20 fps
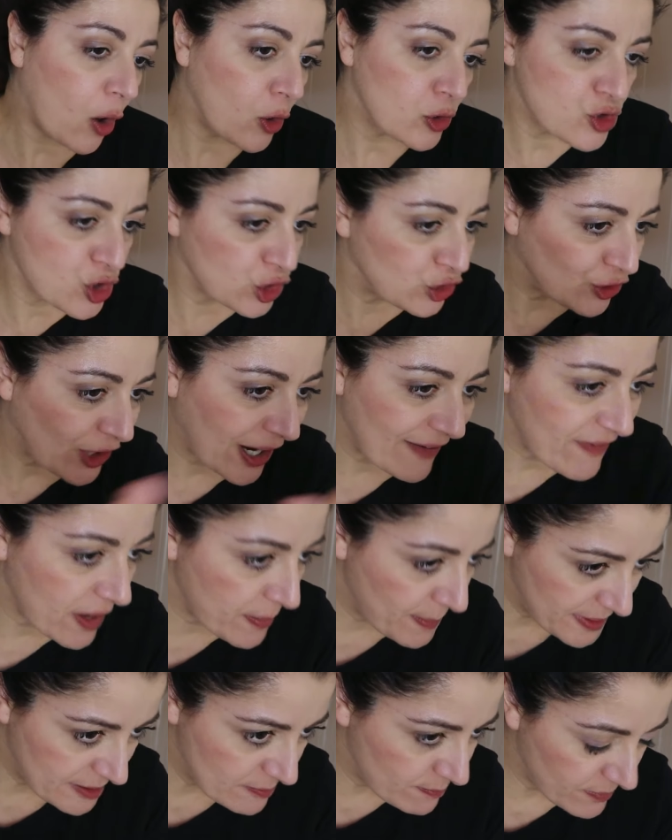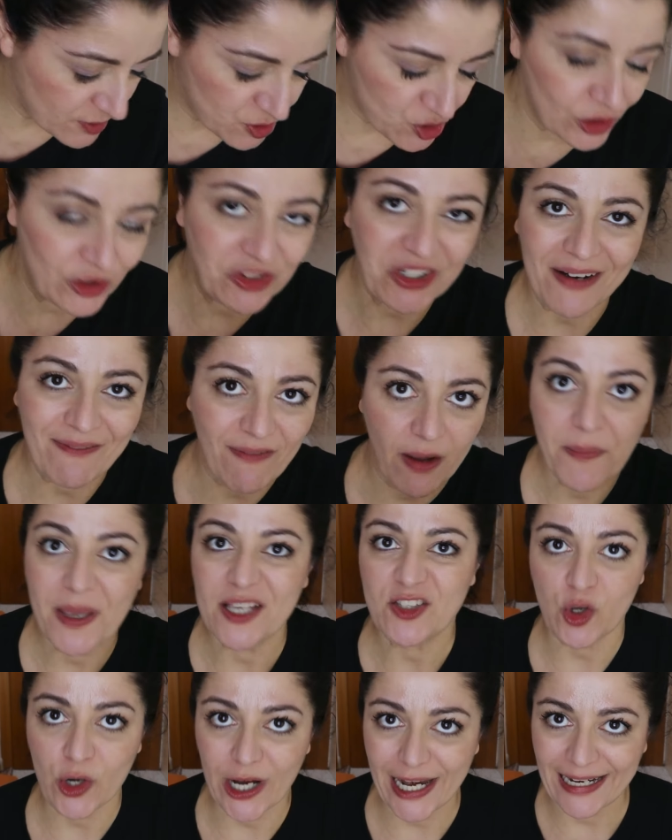o c'entrava,
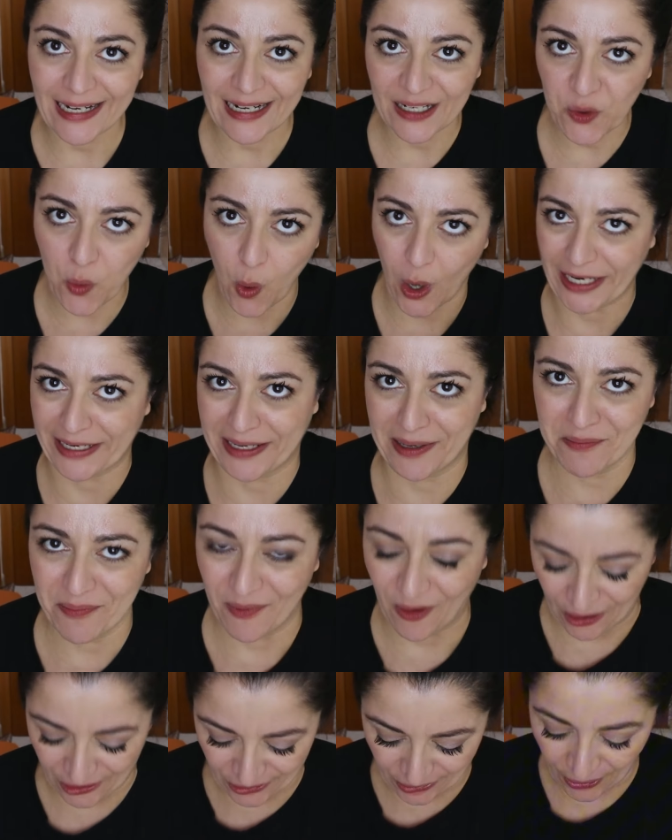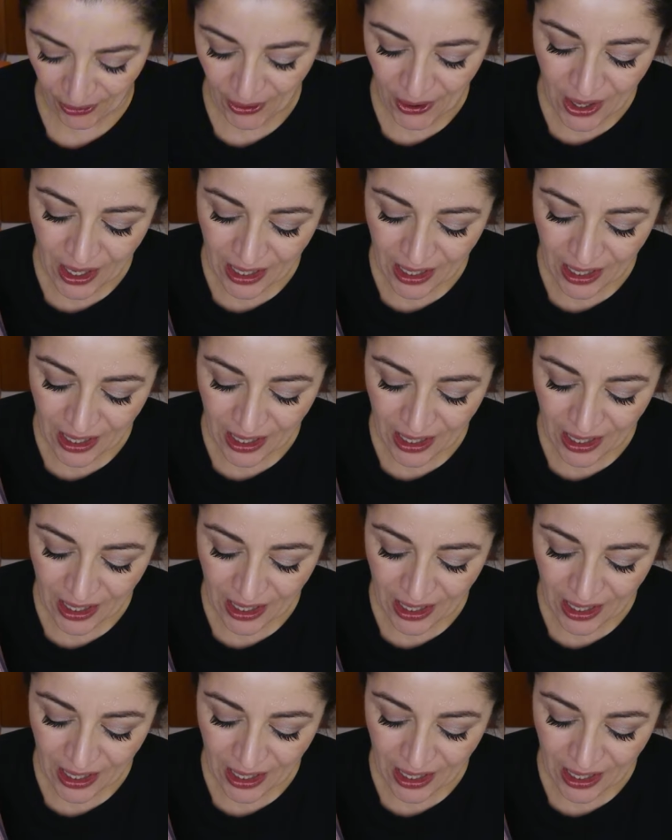mia sorella in qualche modo